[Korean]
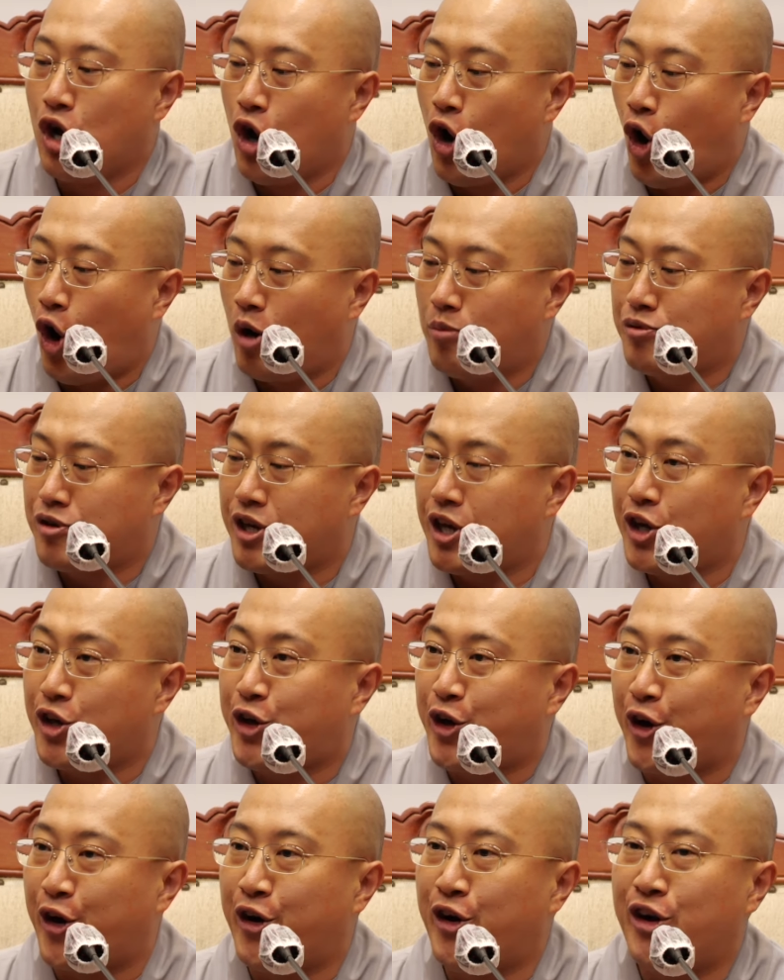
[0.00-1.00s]
업의
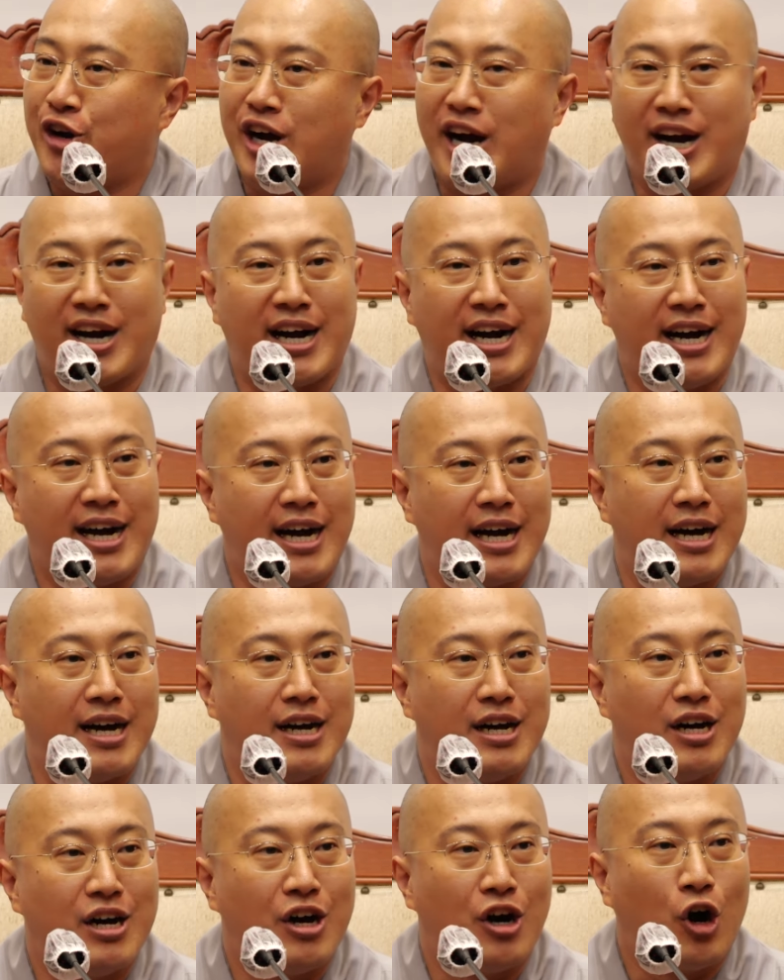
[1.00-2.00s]
결과가
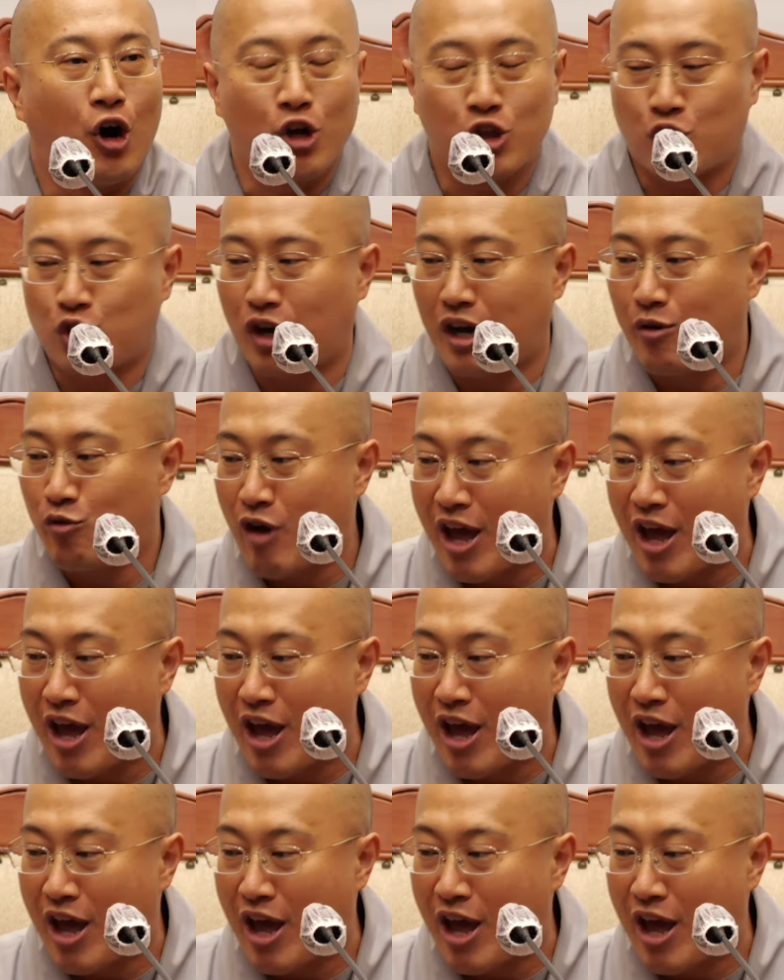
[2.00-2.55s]
어떠한